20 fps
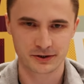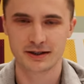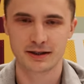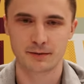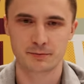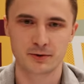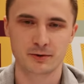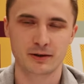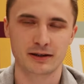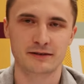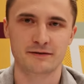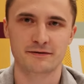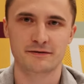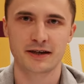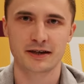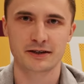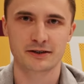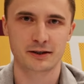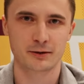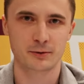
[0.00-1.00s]
czyli na przykład
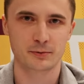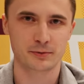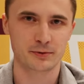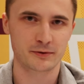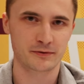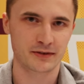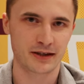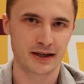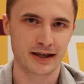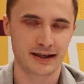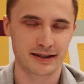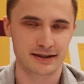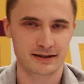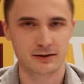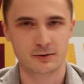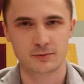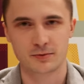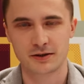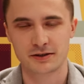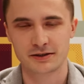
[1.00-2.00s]
większe lub równe
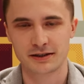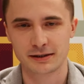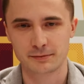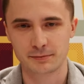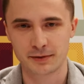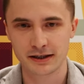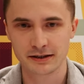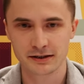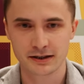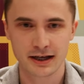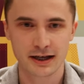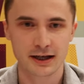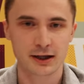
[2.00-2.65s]
0,5,